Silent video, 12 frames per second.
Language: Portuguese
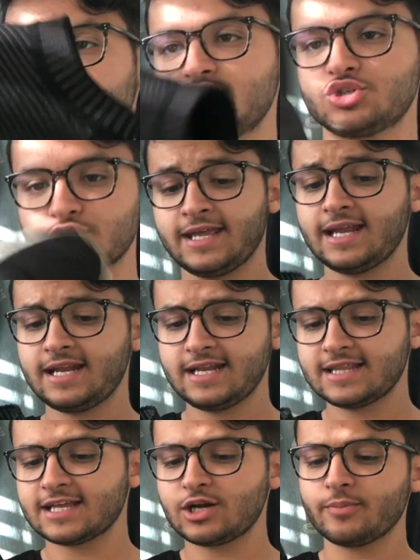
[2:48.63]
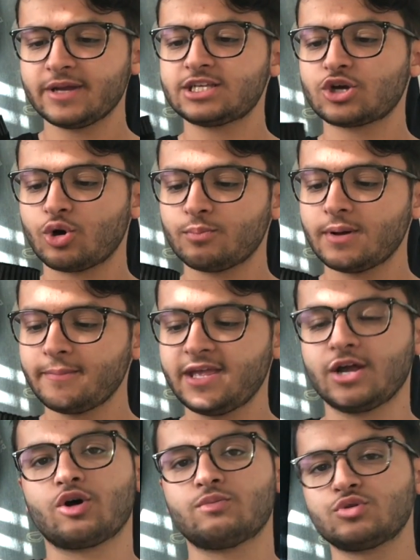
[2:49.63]
sinistro. E ele literalmente é como uma
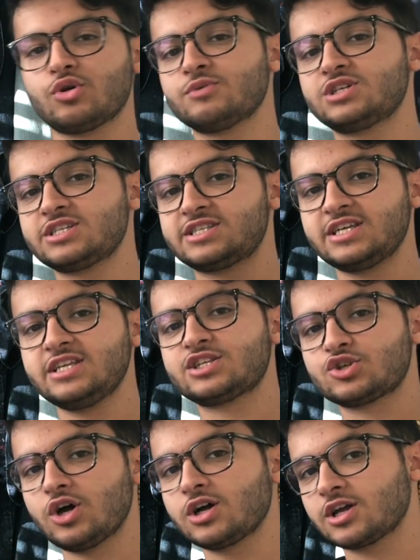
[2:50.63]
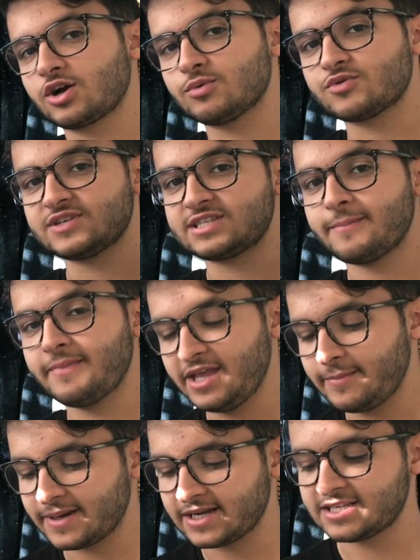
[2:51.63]
meia, como o nome de City Soccer, como se fosse a
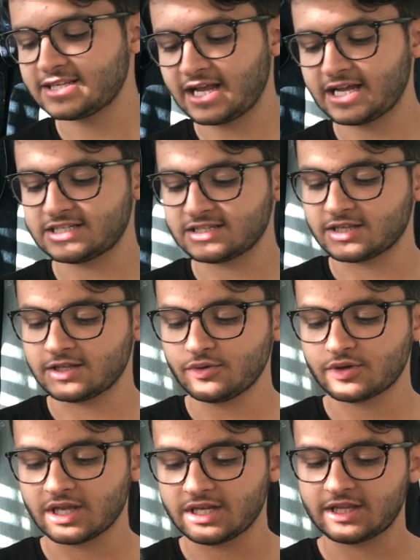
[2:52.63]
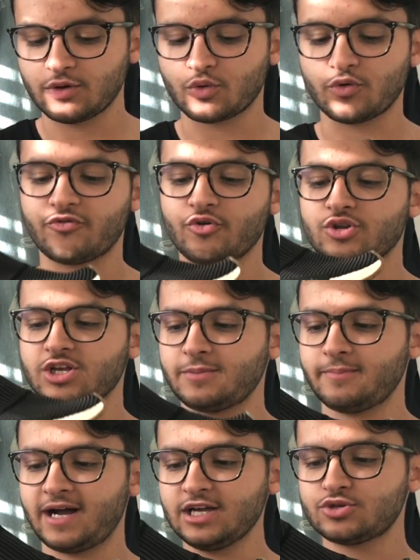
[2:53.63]
meia para a cidade, entendeu? Que ele tem um conforto aqui
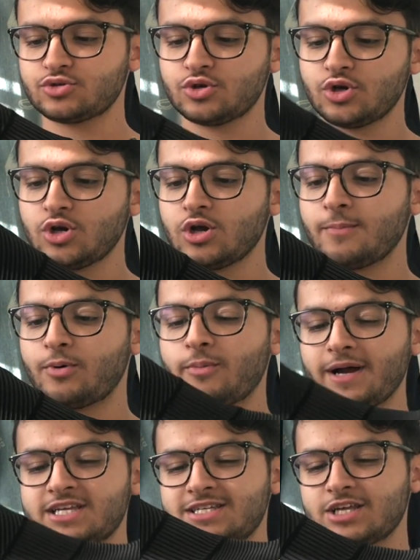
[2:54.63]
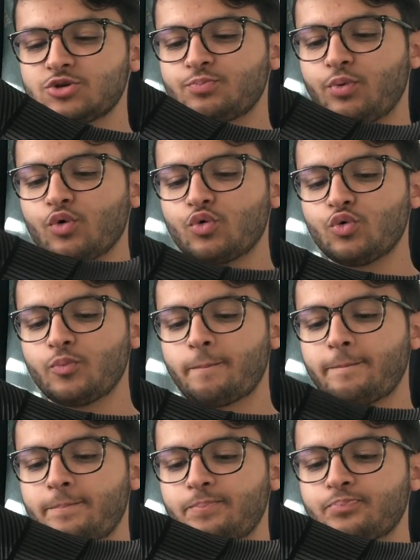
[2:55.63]
embaixo, por mais que seja um pouco
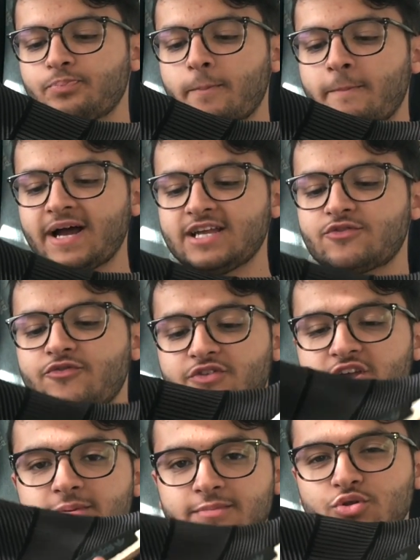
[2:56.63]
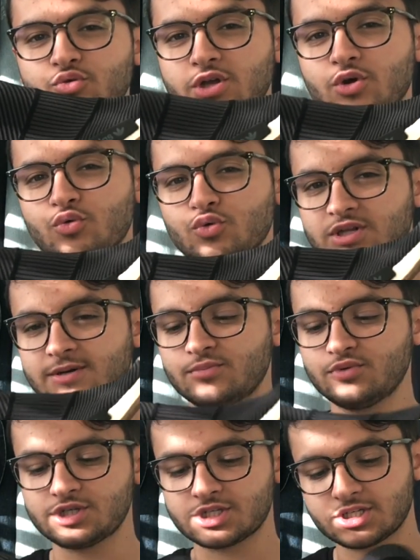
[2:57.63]
mais firme do que o Ultra
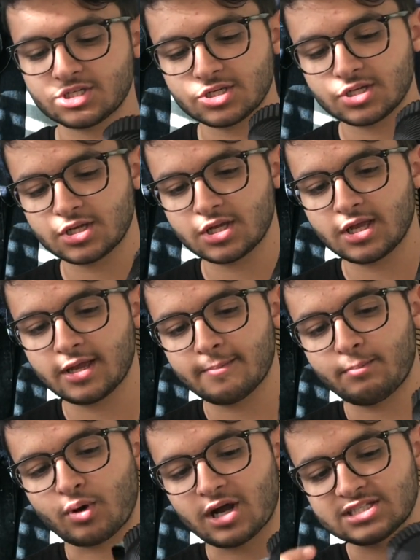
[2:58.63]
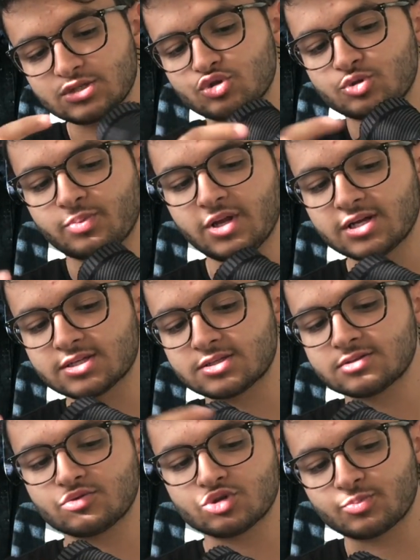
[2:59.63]
Boost, por causa dos
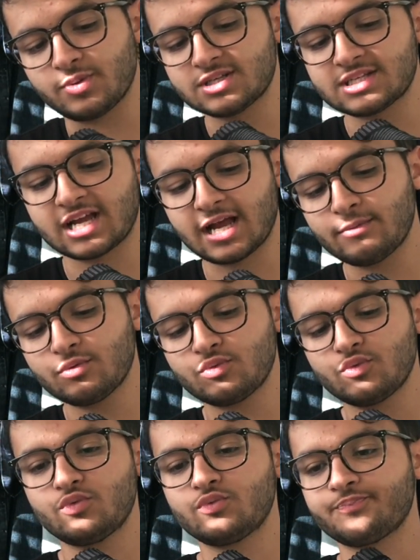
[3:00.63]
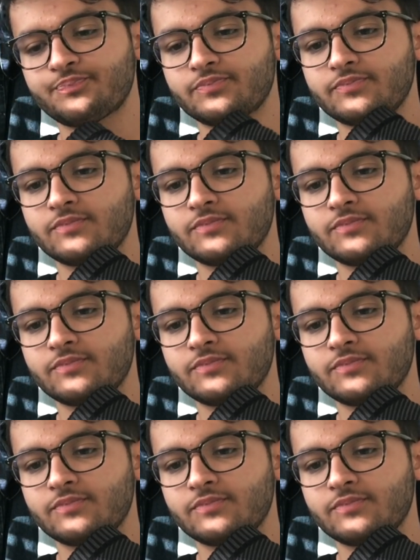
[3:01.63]
plugs, os plugs acabam